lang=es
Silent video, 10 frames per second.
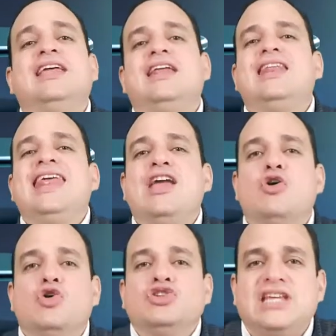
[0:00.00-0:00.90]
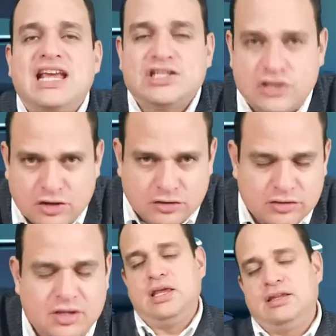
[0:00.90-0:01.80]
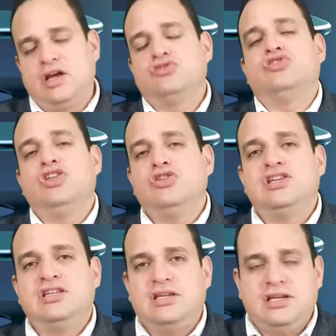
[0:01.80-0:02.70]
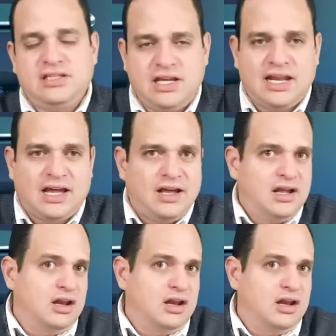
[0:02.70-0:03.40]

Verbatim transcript: de negociación de Estados Unidos y China